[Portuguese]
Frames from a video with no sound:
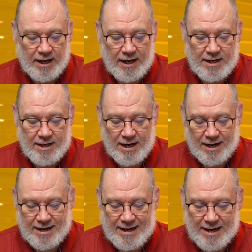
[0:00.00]
ele
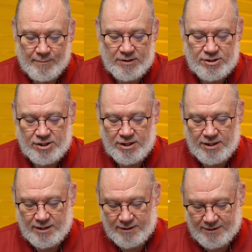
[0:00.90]
acaba
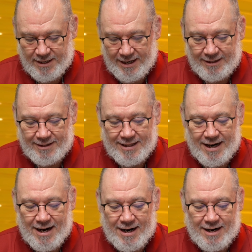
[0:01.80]
de
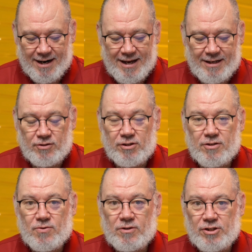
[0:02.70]
entrar em
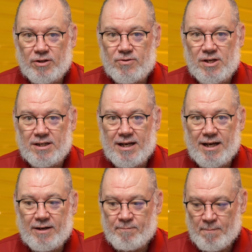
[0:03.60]

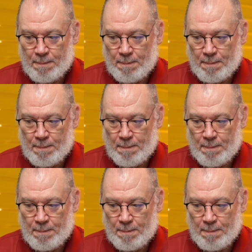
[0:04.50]
Jerusalém,